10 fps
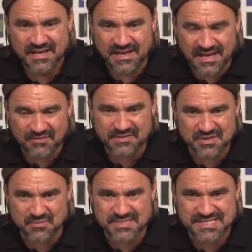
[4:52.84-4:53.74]
ja,
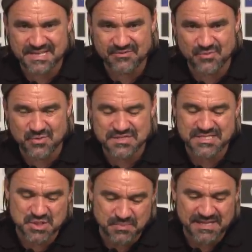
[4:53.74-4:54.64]
wird auch ein bisschen nervös.
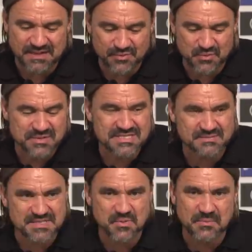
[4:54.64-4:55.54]
Die Spieler von uns
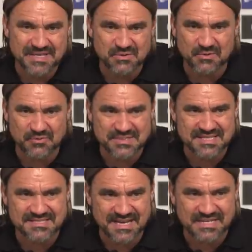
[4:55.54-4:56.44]
haben das Momentum auf
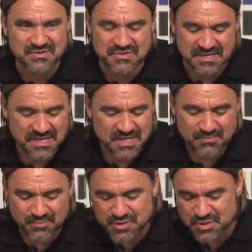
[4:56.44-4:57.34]
unserer Seite und
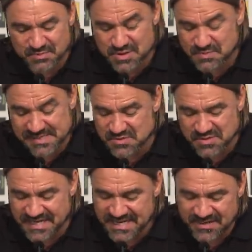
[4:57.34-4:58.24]
pushen, um das Spiel zu
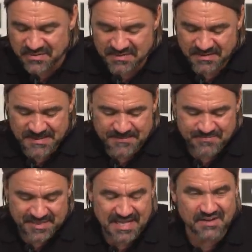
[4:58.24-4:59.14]
drehen. Und
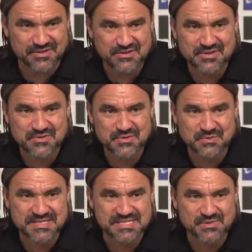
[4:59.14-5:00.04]
klar, wenn du natürlich
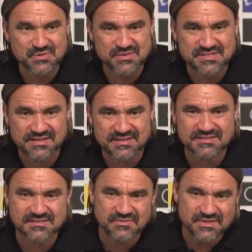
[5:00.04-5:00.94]
nochmal zehn Minuten Zeit
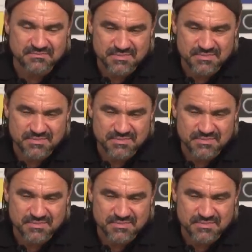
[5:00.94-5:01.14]
hast, irgendwie ein